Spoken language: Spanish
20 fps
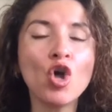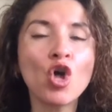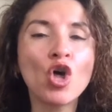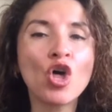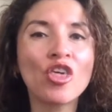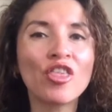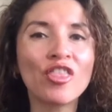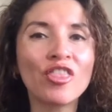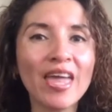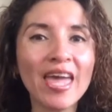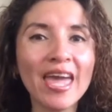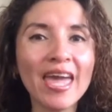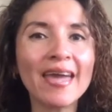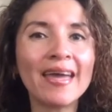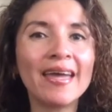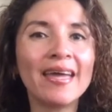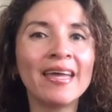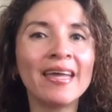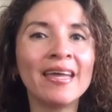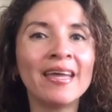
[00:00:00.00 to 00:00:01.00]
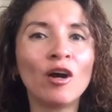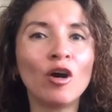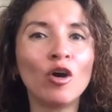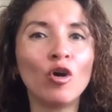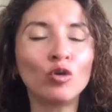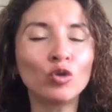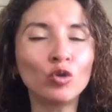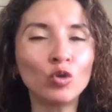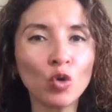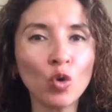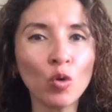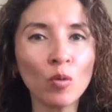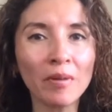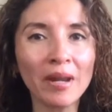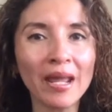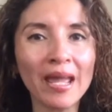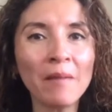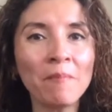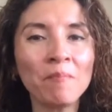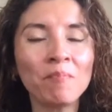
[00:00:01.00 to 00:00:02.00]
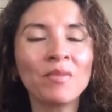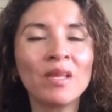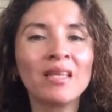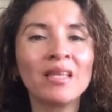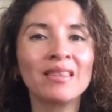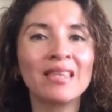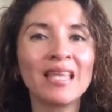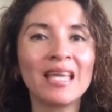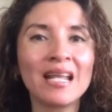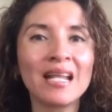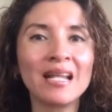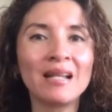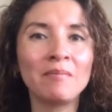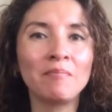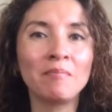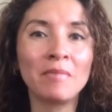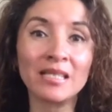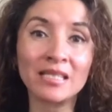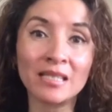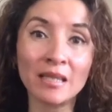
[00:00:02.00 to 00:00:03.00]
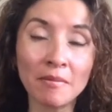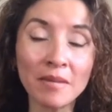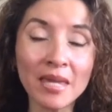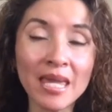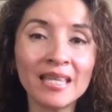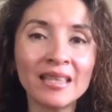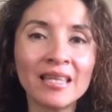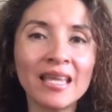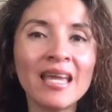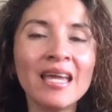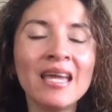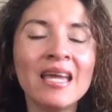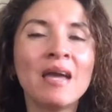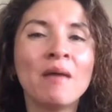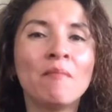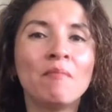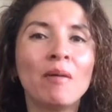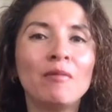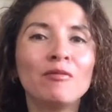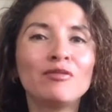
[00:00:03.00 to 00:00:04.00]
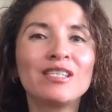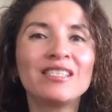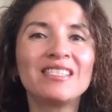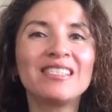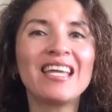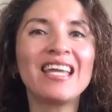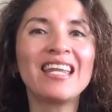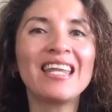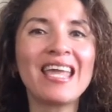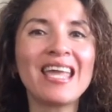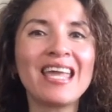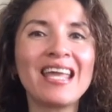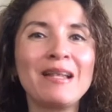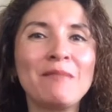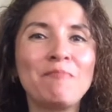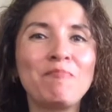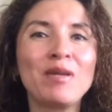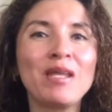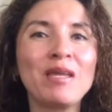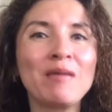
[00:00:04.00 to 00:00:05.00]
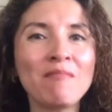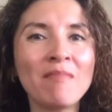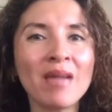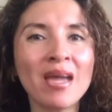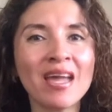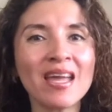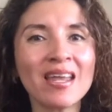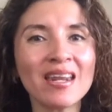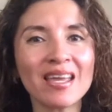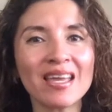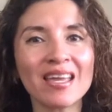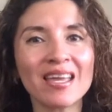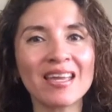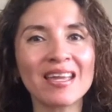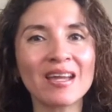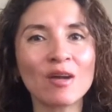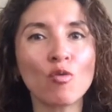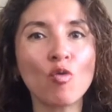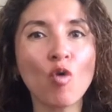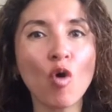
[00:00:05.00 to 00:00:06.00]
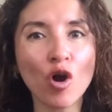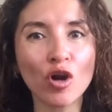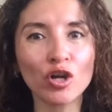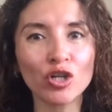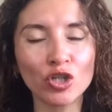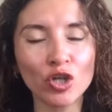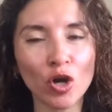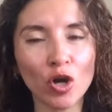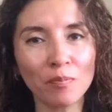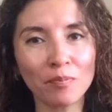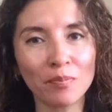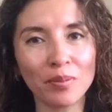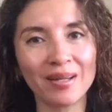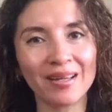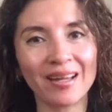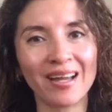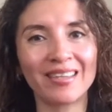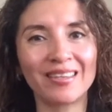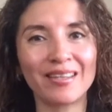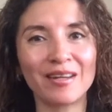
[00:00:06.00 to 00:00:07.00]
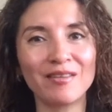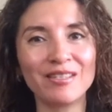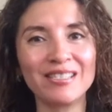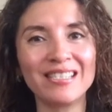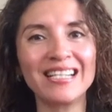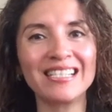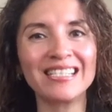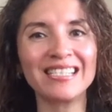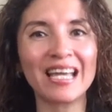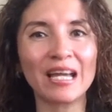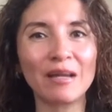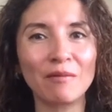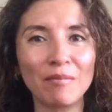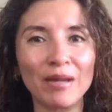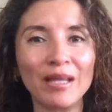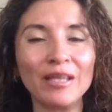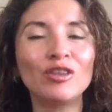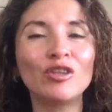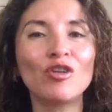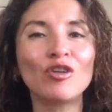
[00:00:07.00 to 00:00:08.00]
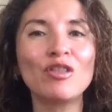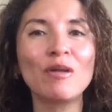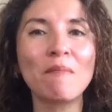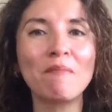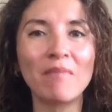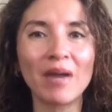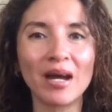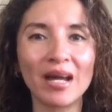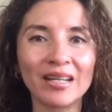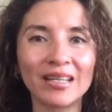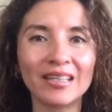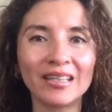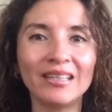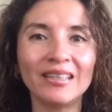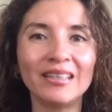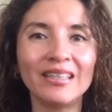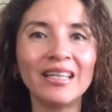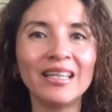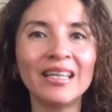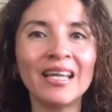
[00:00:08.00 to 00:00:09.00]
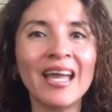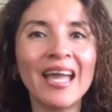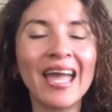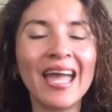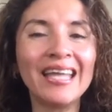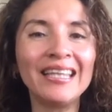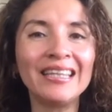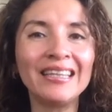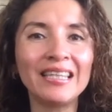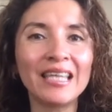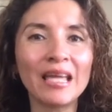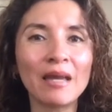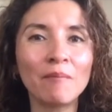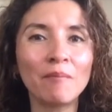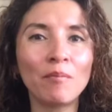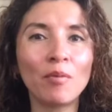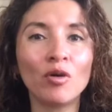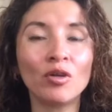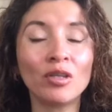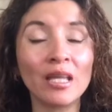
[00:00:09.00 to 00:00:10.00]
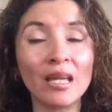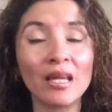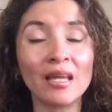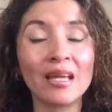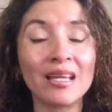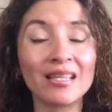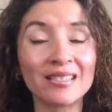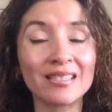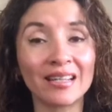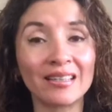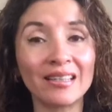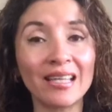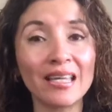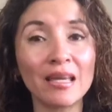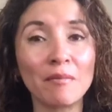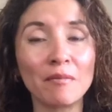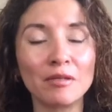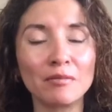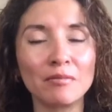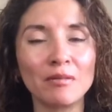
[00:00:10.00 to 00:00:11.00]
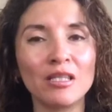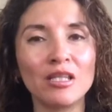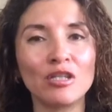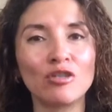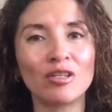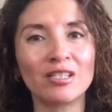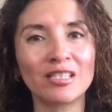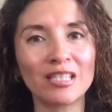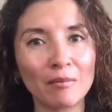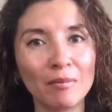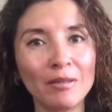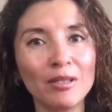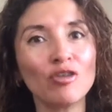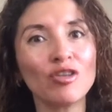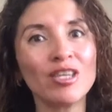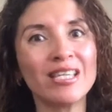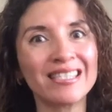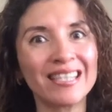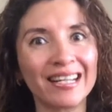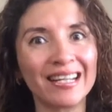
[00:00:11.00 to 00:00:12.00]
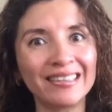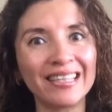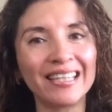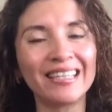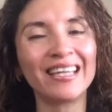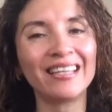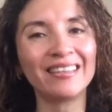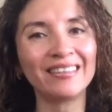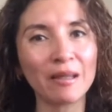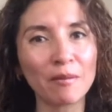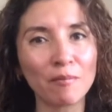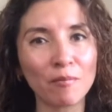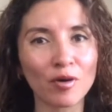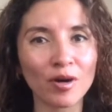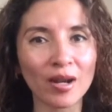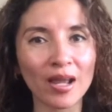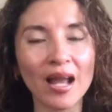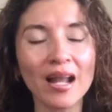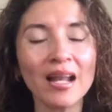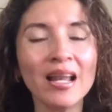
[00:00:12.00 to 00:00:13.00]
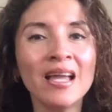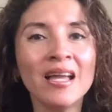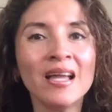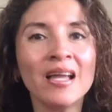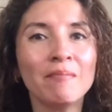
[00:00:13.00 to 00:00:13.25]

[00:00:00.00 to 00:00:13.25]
de eh, octubre del mes que viene, vamos a hacer el primer eh, workshop a través del segmento de marketing en tiempo de estrategia, más bien dicho, el segmento de estrategia en tiempo real.